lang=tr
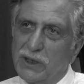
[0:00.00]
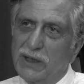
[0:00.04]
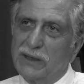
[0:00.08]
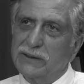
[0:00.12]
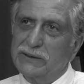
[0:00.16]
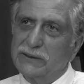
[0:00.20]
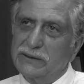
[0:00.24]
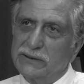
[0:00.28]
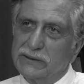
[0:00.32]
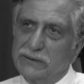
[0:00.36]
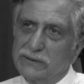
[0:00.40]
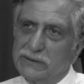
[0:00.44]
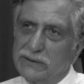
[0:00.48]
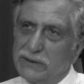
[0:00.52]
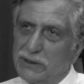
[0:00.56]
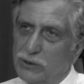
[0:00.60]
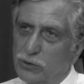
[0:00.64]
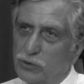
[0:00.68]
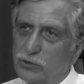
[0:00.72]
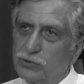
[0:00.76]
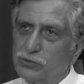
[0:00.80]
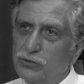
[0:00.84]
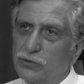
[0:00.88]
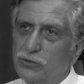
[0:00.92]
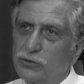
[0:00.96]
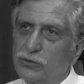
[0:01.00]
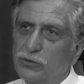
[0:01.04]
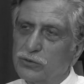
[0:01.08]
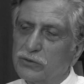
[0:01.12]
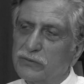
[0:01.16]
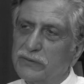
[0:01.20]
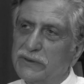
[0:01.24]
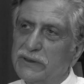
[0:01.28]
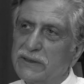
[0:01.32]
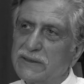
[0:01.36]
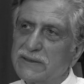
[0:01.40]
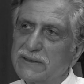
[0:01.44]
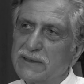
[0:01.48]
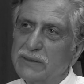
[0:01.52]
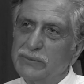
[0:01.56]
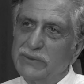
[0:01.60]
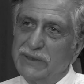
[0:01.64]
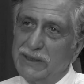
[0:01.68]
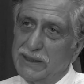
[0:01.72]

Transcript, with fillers: 6 yıl değil ortaokul ve lise.